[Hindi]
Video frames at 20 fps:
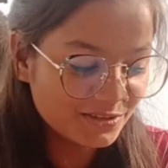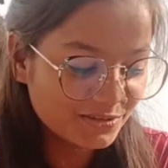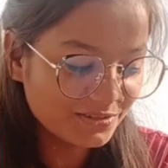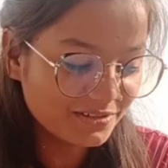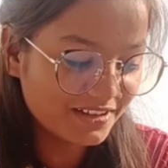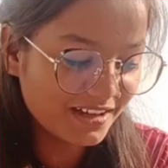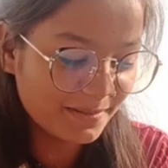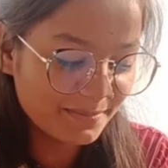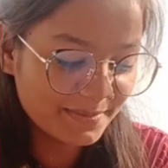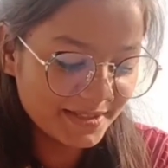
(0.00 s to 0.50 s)
तो
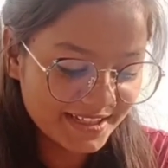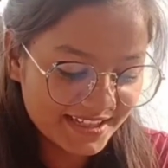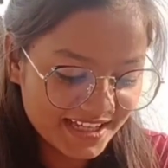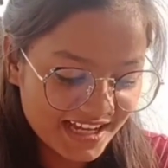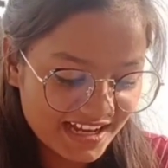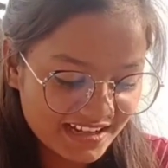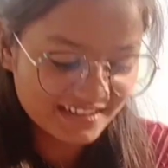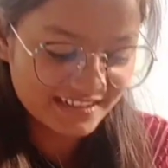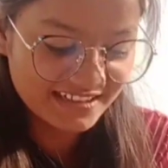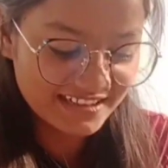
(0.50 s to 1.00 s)
अभी
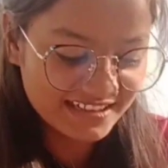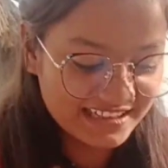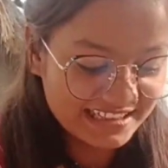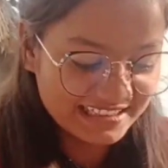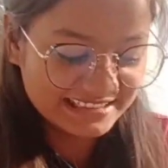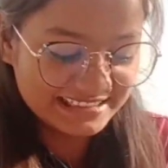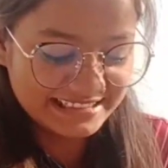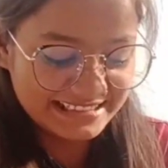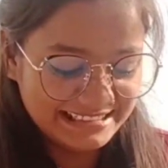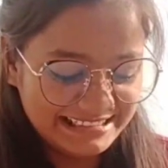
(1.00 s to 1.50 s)
क्या करना
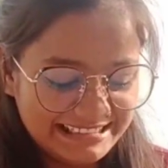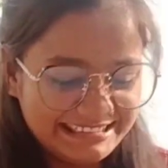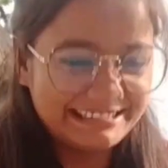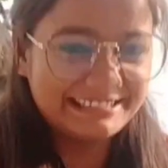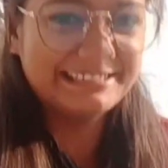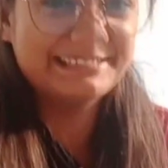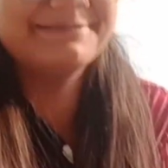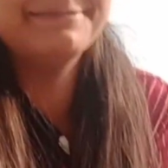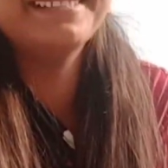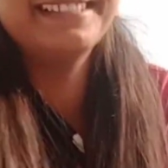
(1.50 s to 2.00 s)
है इस
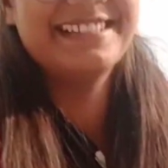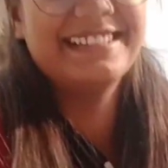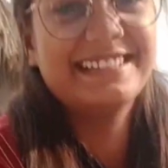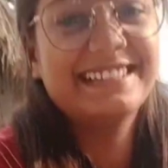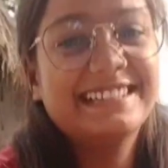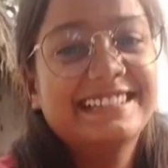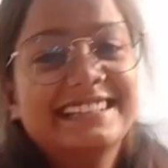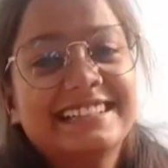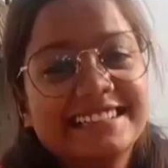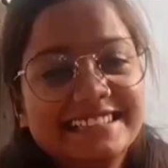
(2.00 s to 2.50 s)
गोबर
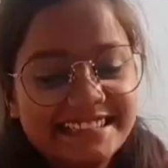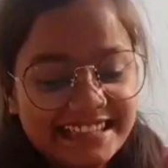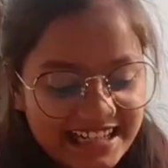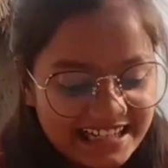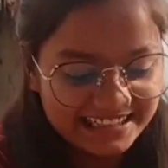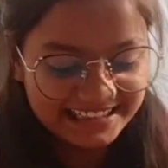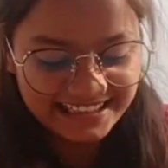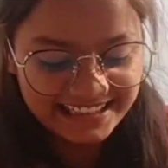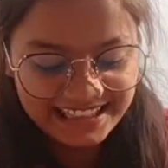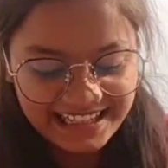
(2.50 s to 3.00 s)
का
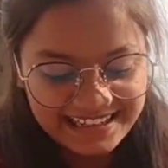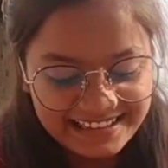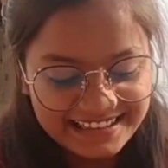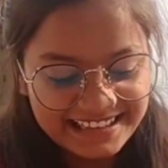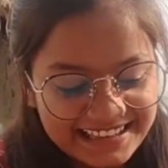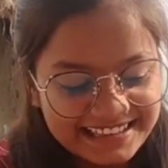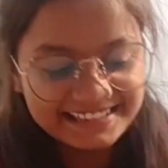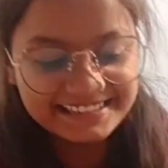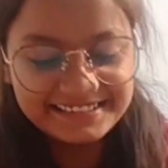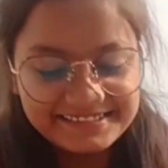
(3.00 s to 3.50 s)
या क्या
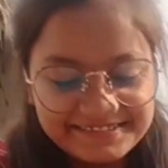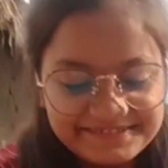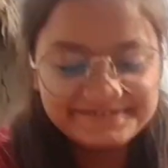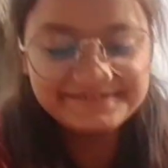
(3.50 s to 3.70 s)
आपको